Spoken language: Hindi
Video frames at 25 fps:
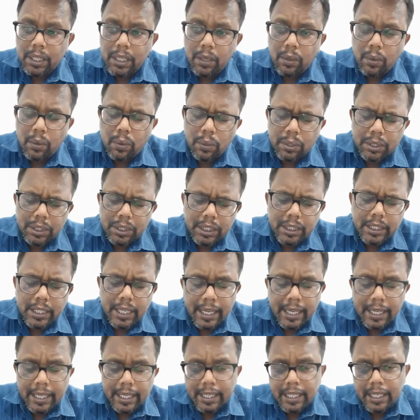की कोशिश
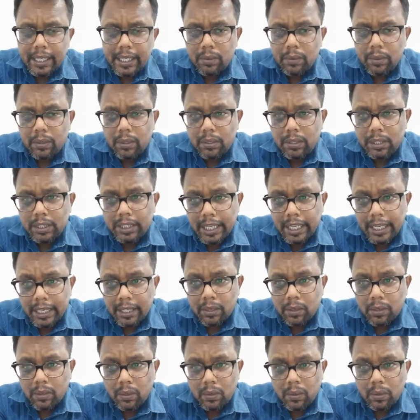है कि वो
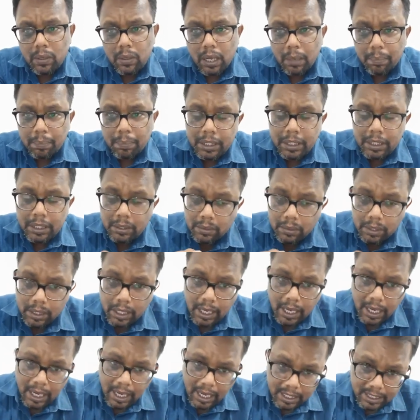जेन को अपनी युद्ध
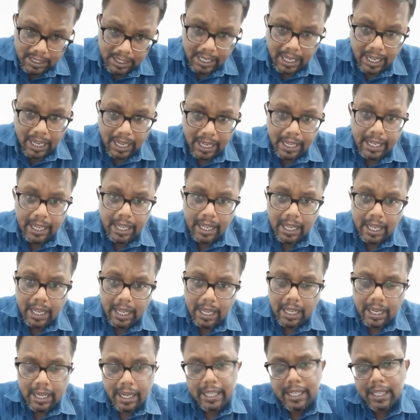कला सिखाए
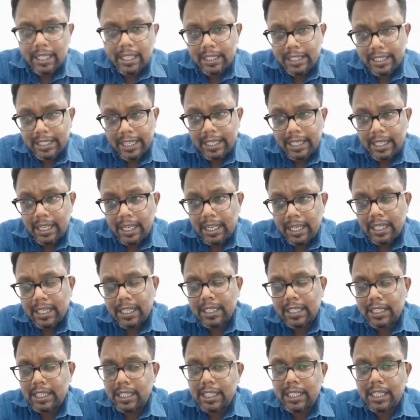लेकिन जेन
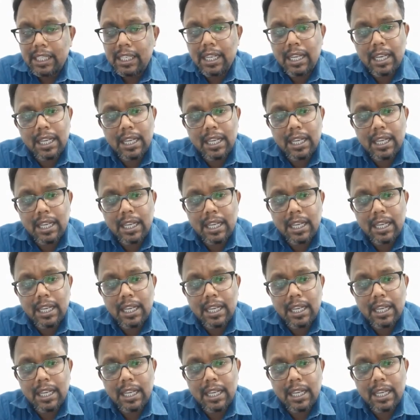किसी की